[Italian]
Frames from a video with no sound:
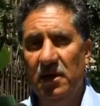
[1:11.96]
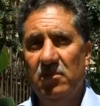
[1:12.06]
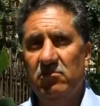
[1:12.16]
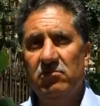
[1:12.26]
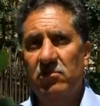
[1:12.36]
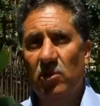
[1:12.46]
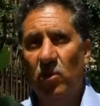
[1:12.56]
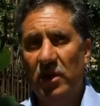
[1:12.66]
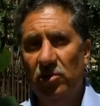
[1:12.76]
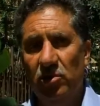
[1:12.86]

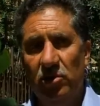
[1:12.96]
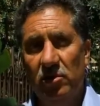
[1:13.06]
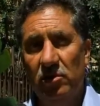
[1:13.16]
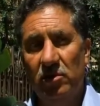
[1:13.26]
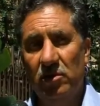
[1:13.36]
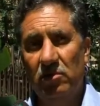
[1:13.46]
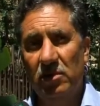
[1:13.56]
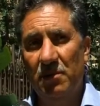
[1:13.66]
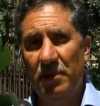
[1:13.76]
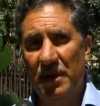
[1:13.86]
Capodicasa al
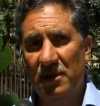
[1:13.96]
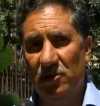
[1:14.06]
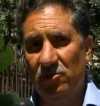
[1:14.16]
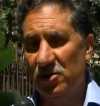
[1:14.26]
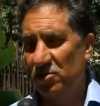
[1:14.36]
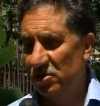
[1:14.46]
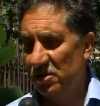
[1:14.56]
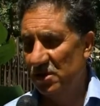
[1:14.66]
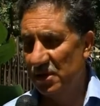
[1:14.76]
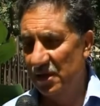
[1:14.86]

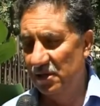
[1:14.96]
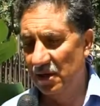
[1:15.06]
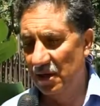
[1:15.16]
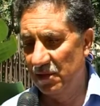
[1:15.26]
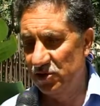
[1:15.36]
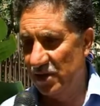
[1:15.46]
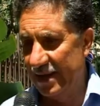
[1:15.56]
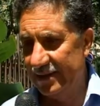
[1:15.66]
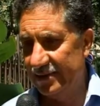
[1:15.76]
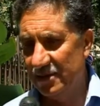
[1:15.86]
4,1%. Sempre secondo
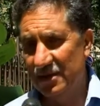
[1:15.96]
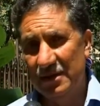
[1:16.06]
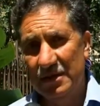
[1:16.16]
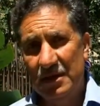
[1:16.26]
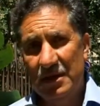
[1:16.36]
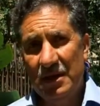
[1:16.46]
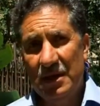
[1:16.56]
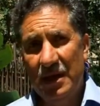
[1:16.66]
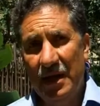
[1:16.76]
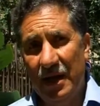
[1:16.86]
il campione
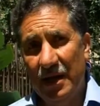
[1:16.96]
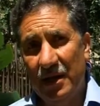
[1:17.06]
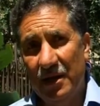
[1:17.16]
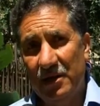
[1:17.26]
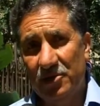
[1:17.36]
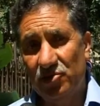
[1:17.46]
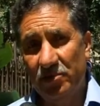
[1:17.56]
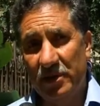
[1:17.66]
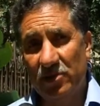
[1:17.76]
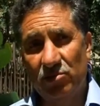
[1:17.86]
intervistato, Arnone